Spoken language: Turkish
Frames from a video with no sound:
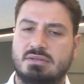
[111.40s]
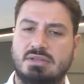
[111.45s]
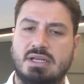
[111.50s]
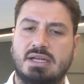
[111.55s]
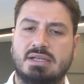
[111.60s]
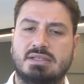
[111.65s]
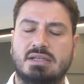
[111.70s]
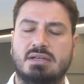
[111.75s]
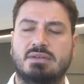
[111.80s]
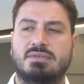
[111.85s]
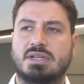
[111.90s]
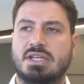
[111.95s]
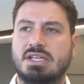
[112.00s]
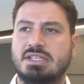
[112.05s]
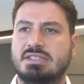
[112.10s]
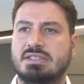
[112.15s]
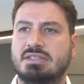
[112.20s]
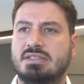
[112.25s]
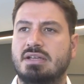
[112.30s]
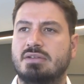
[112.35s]
diğer tarafa
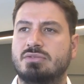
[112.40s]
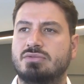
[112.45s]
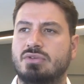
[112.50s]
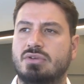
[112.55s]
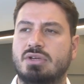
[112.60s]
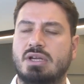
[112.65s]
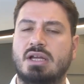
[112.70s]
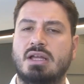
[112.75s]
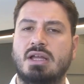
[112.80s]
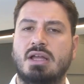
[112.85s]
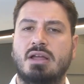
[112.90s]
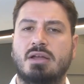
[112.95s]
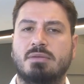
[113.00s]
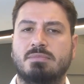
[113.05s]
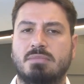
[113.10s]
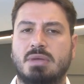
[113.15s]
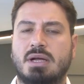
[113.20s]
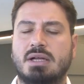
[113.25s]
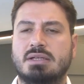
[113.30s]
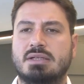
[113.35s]
geçtikten sonra
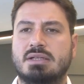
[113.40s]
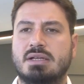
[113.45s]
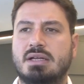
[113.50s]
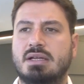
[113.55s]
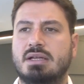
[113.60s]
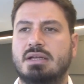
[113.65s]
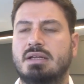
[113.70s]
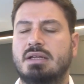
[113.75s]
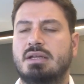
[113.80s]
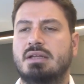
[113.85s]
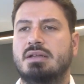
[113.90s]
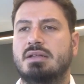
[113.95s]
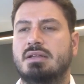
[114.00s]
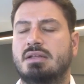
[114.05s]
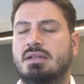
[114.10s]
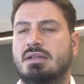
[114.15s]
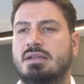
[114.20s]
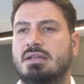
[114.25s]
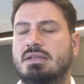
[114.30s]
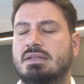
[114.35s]
banka
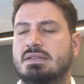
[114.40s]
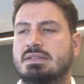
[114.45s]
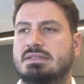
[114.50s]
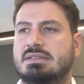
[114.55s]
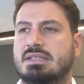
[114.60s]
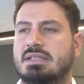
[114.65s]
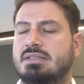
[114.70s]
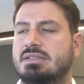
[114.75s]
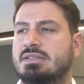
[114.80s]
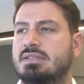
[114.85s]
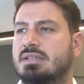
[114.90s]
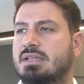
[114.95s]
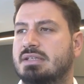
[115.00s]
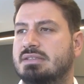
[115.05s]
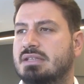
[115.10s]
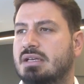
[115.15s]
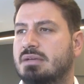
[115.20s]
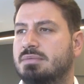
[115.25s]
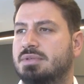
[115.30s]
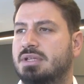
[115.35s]
e, satıcının
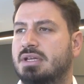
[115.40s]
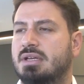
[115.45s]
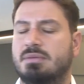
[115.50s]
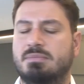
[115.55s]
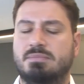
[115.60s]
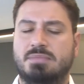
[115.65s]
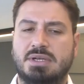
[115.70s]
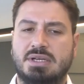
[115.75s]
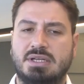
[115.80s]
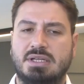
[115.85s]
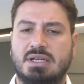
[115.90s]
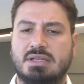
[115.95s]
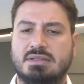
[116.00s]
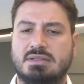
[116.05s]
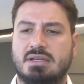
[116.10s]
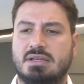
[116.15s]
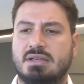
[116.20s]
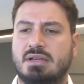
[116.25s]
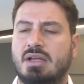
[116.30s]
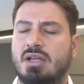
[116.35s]
hesabına parayı
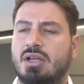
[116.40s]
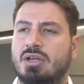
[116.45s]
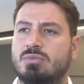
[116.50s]
atar.